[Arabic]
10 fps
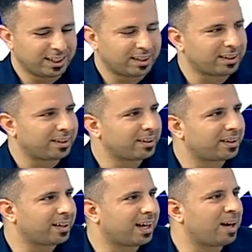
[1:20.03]
آه،
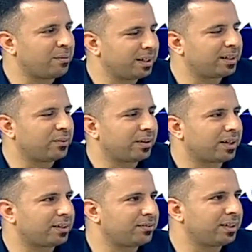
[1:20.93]
العمل
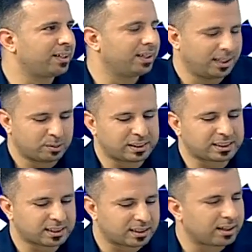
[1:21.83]
والالتزامات نعم
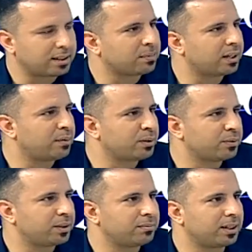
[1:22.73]
بس يبقى امر
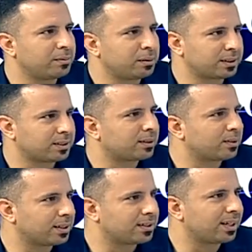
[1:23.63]
مهم انا امارس
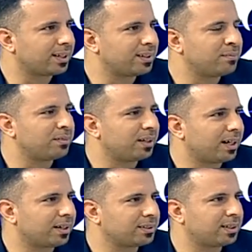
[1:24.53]
كره القدم
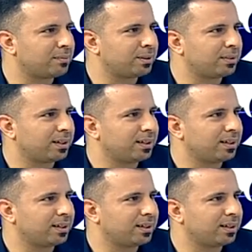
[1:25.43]
احرص دائما ما